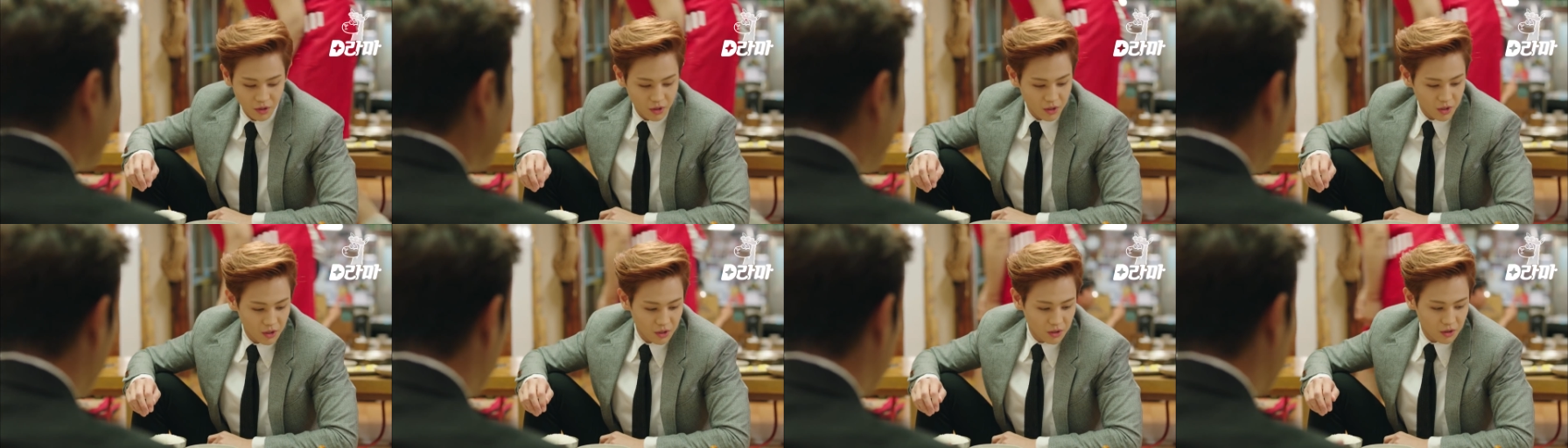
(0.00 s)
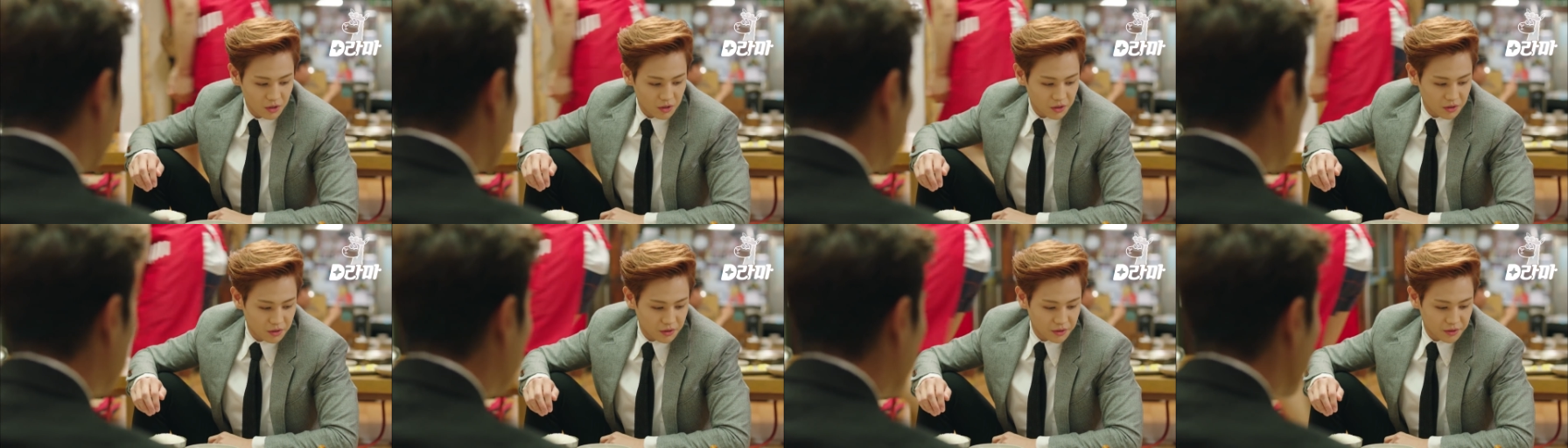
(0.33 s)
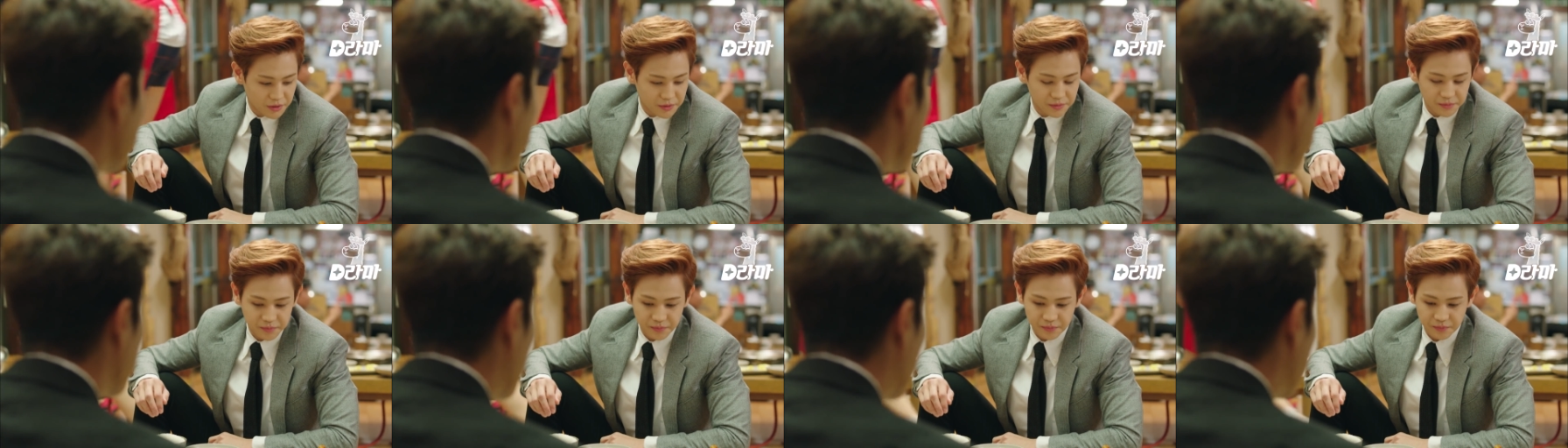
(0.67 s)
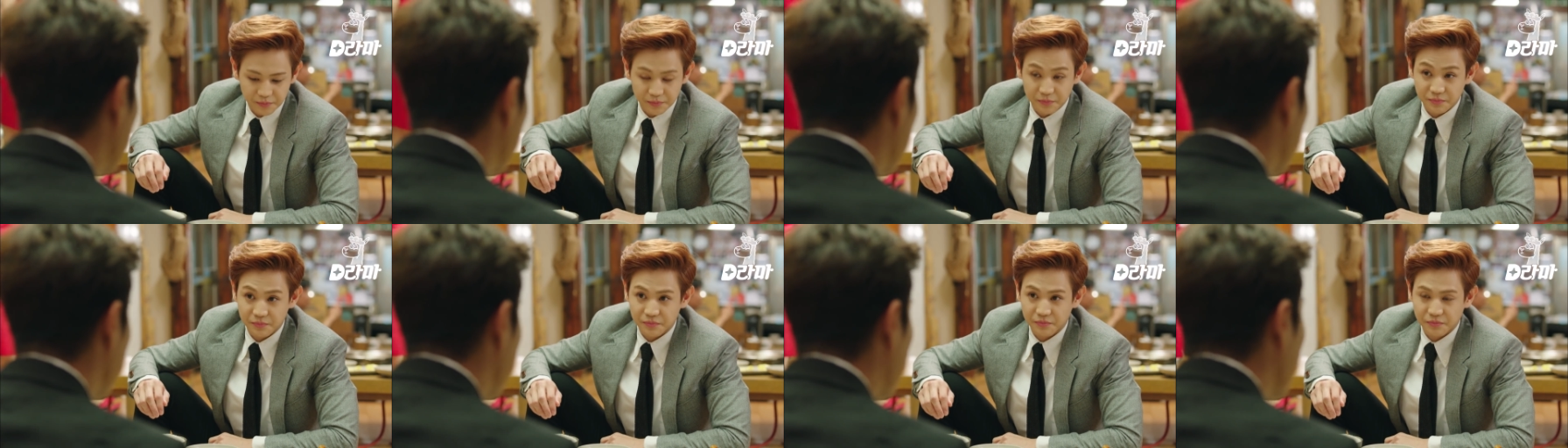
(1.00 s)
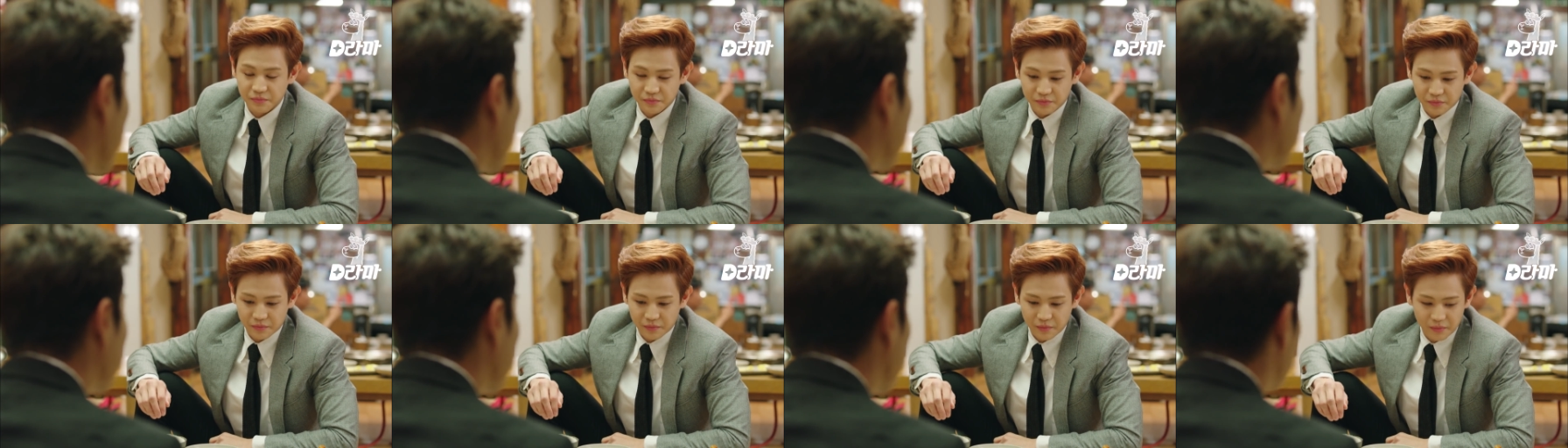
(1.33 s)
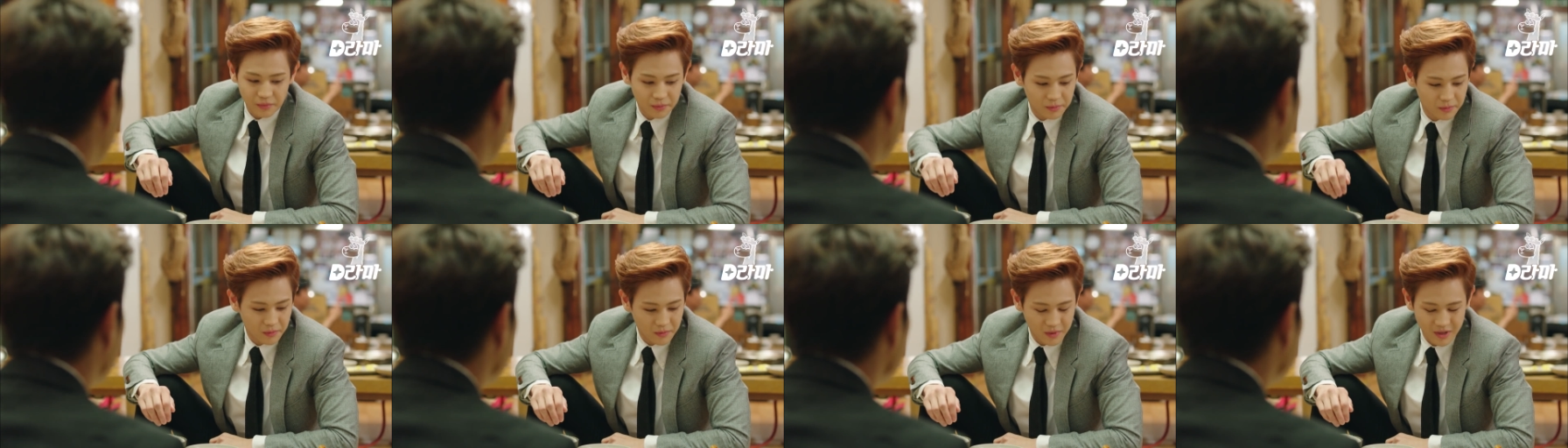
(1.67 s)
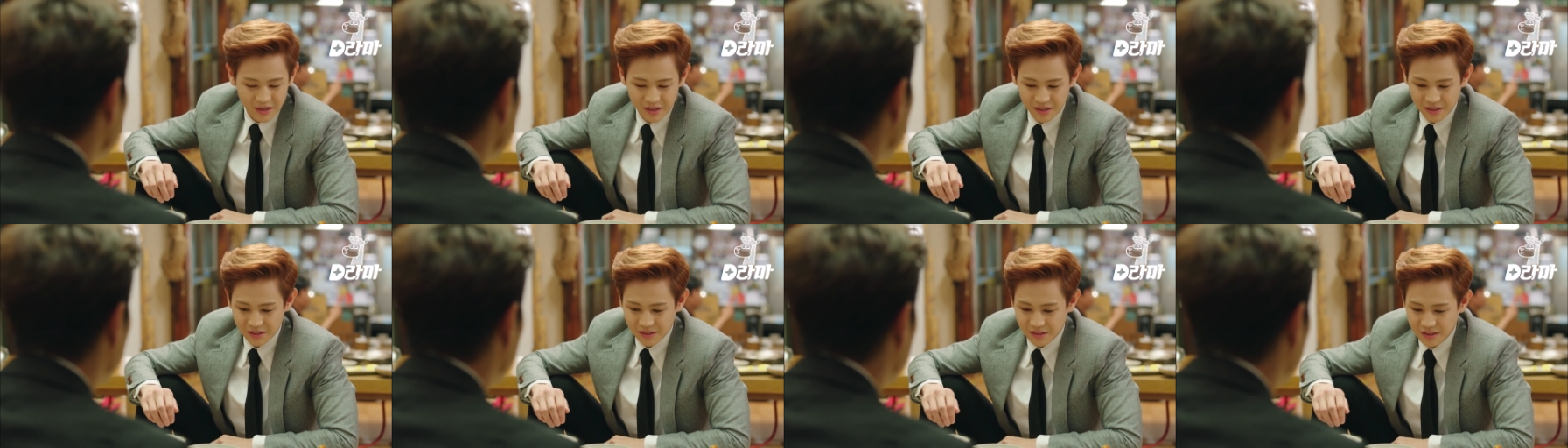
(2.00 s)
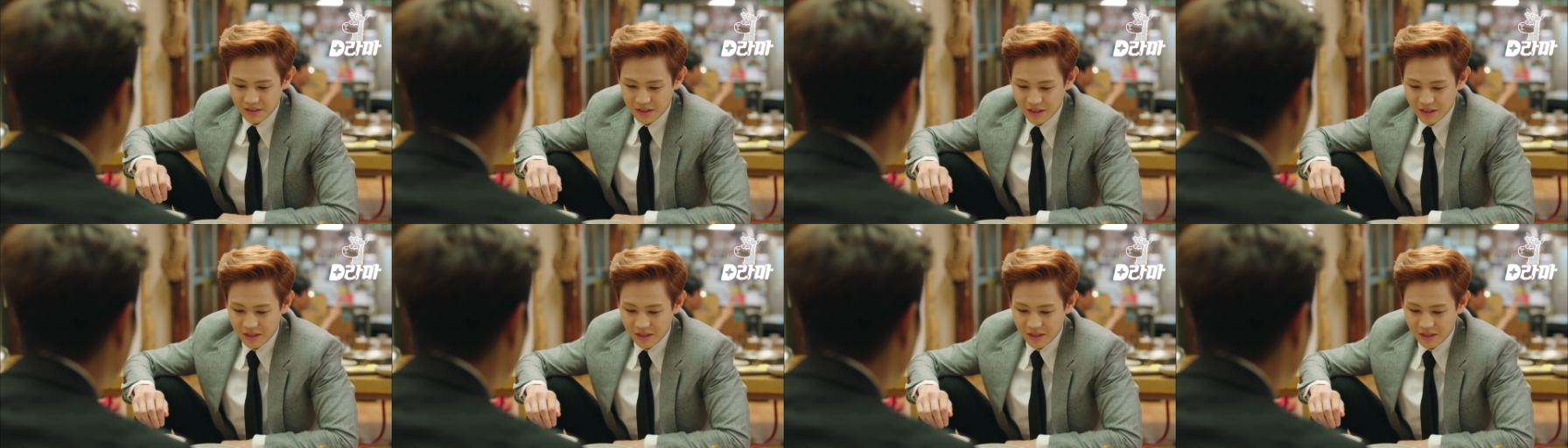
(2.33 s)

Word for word: 내가 뭐 맛있는 거 아무거나 시켜놨어. 괜찮지?